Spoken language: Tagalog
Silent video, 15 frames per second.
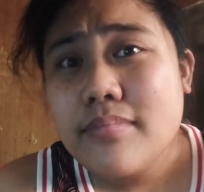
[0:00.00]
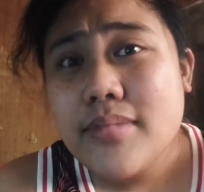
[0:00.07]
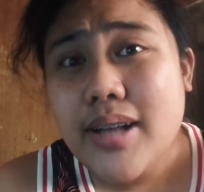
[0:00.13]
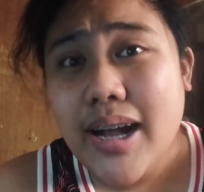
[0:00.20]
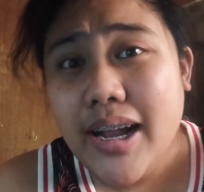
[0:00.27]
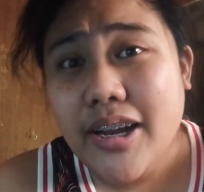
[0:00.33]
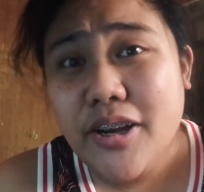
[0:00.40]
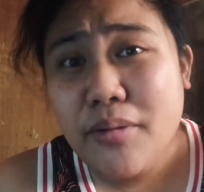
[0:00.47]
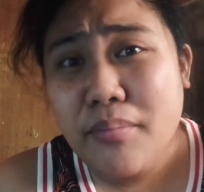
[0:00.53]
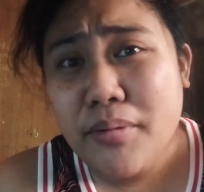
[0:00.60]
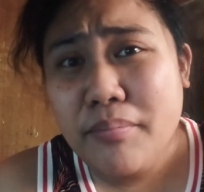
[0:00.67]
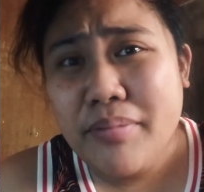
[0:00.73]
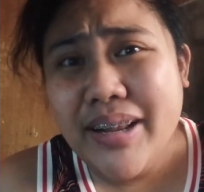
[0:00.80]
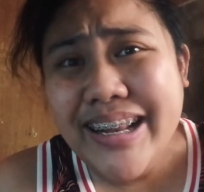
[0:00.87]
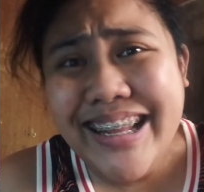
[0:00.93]
Kaya
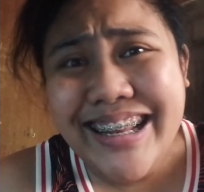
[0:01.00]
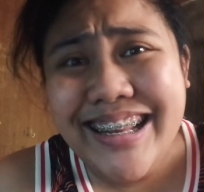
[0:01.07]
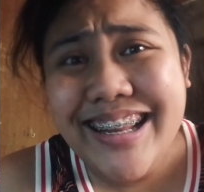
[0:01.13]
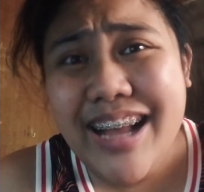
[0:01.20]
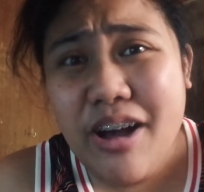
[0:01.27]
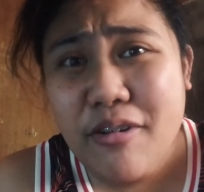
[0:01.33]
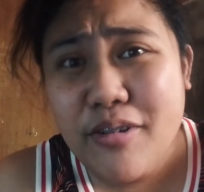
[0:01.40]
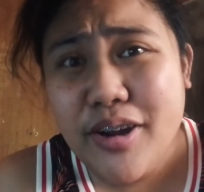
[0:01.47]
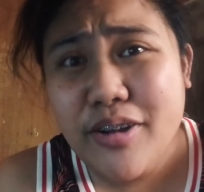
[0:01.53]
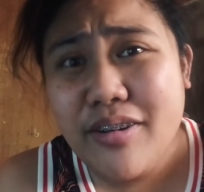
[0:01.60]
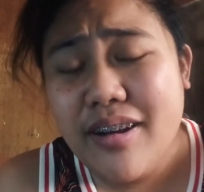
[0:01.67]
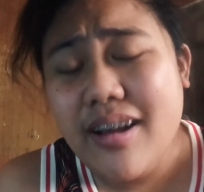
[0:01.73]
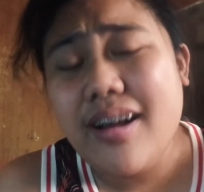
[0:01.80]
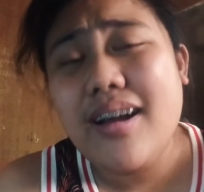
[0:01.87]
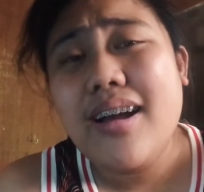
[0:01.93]
naman bilhin ni Aura
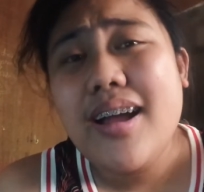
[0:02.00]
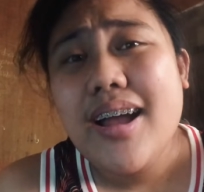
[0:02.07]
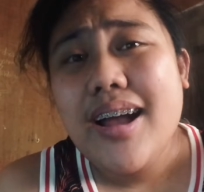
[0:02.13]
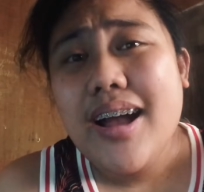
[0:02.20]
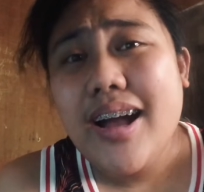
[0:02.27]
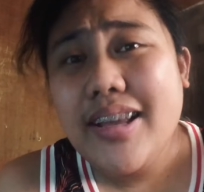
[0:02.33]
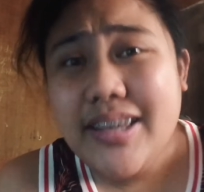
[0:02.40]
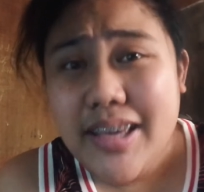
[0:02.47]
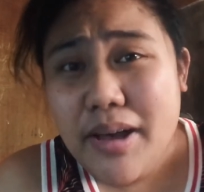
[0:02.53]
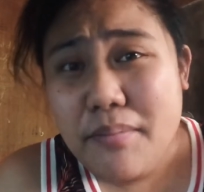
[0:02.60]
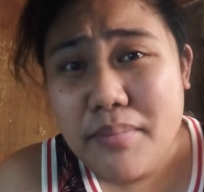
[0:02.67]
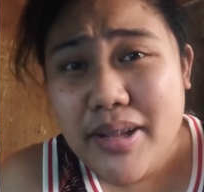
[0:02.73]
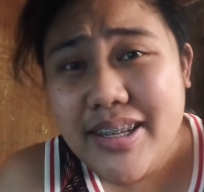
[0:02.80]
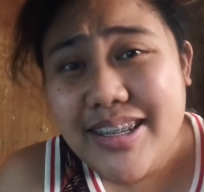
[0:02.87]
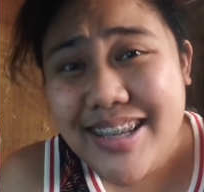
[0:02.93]
yun ah. Ang
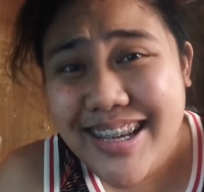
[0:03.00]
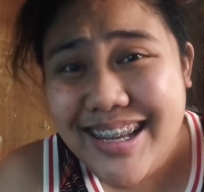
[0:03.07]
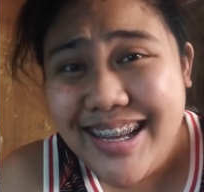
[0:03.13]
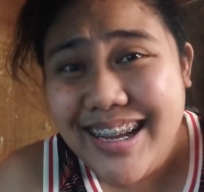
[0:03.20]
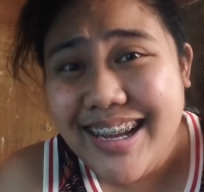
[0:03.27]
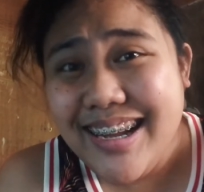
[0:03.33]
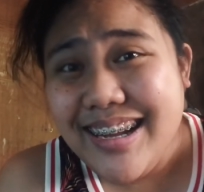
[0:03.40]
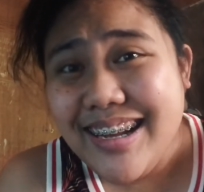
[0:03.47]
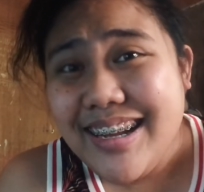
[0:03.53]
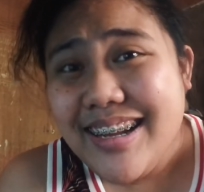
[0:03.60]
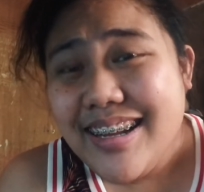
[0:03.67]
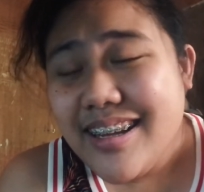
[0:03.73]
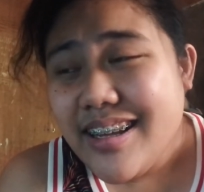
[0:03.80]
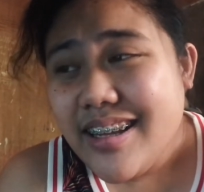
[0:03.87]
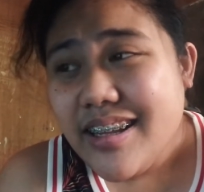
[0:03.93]
yaman niya.
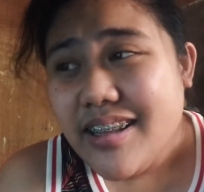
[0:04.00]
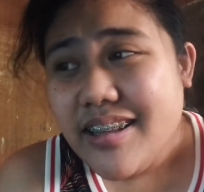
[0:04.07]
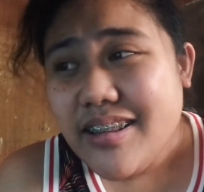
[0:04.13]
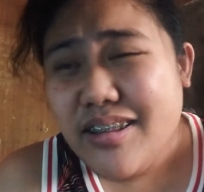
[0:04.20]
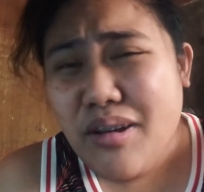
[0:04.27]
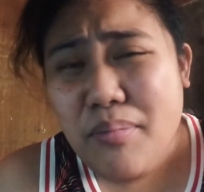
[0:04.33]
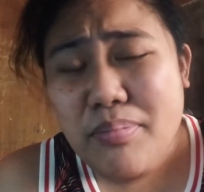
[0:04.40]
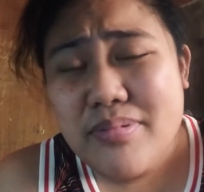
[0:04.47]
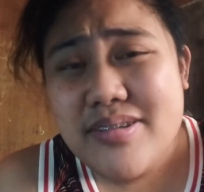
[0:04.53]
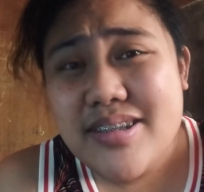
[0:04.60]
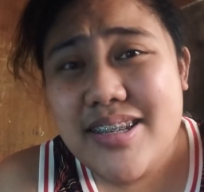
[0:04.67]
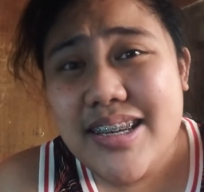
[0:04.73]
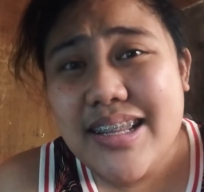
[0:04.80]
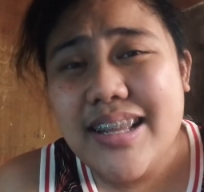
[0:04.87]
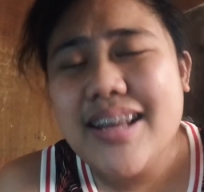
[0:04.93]

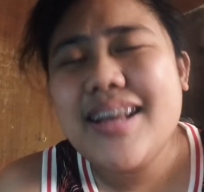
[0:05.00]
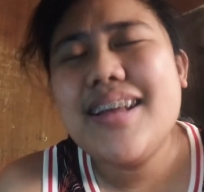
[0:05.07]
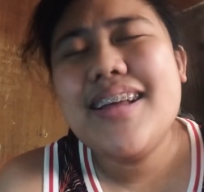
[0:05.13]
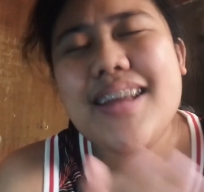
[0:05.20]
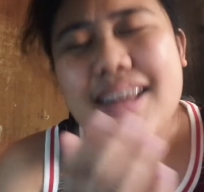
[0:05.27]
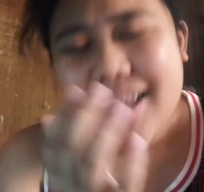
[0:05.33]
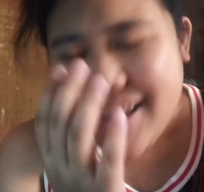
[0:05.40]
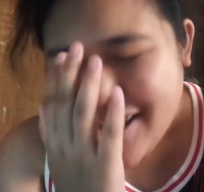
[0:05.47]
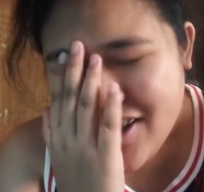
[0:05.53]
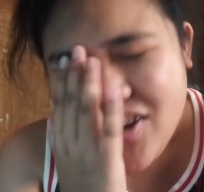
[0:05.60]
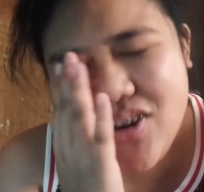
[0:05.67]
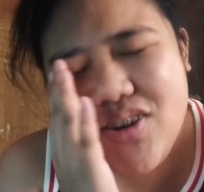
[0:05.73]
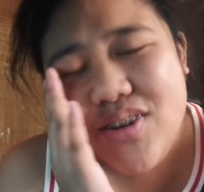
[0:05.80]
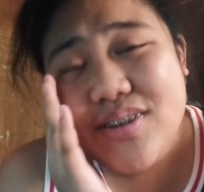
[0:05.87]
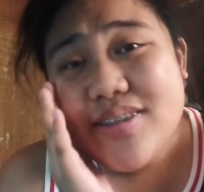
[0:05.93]
Tapos, gin
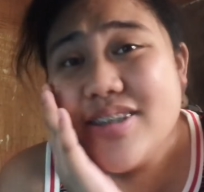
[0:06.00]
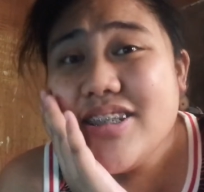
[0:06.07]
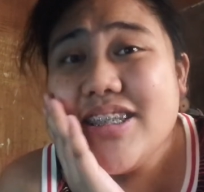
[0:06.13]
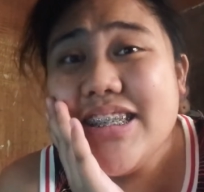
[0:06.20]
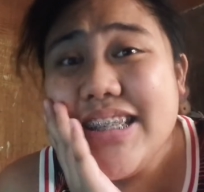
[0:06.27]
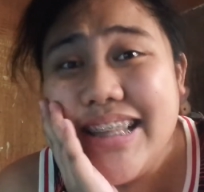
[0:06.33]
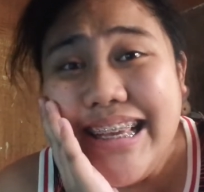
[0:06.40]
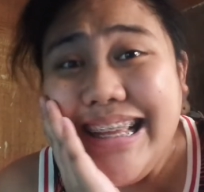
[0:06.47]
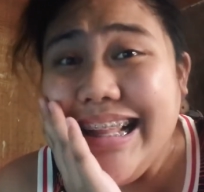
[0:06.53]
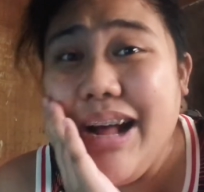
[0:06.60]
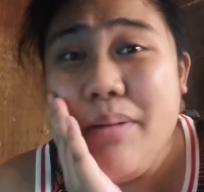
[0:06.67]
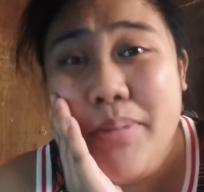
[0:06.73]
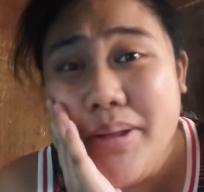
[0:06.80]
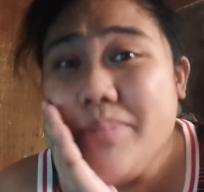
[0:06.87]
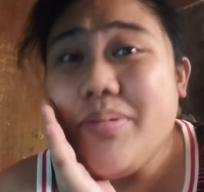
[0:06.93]
oh shit,
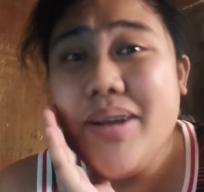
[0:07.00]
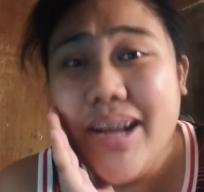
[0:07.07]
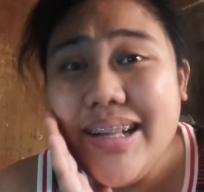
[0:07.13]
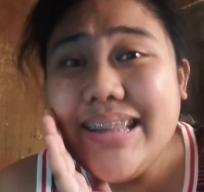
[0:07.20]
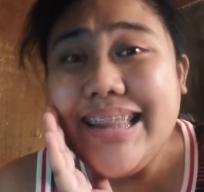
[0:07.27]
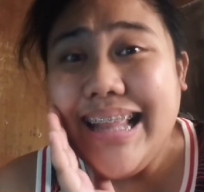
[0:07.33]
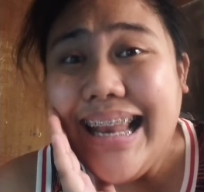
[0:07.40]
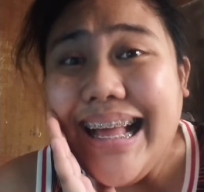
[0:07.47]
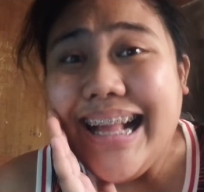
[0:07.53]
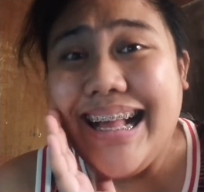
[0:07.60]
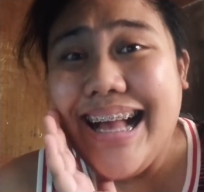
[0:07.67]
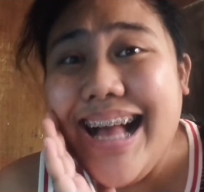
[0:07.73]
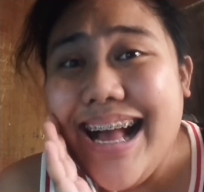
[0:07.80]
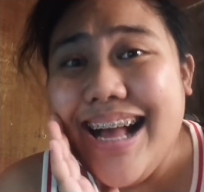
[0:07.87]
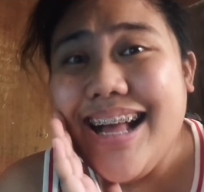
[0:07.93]
ginamit mo lang
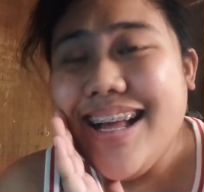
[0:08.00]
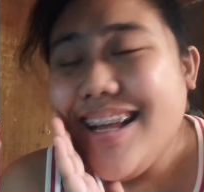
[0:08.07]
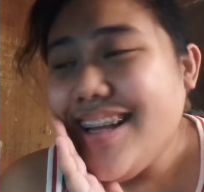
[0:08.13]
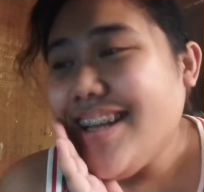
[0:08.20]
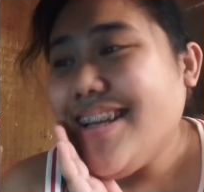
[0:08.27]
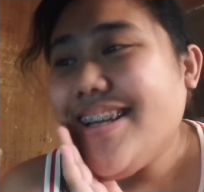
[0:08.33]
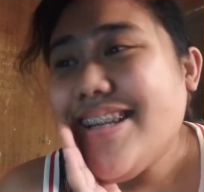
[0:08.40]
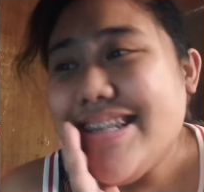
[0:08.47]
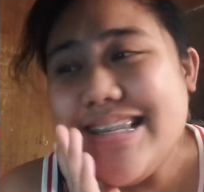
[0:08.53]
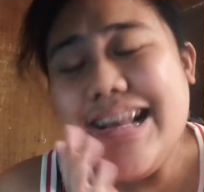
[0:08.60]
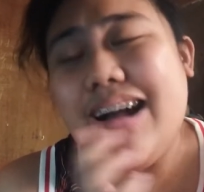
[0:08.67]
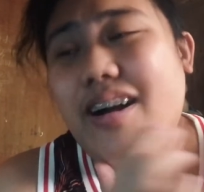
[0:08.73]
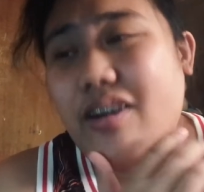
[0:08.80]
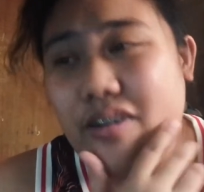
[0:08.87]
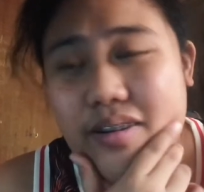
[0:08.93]
talaga si
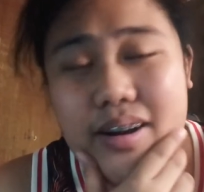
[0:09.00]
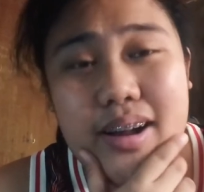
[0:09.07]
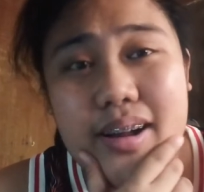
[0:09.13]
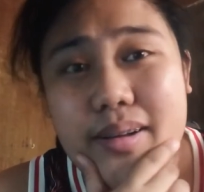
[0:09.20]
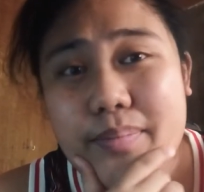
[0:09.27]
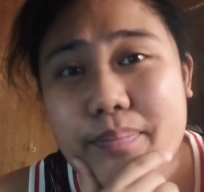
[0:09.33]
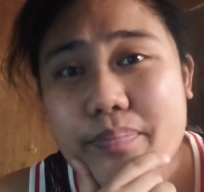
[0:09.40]
Aura.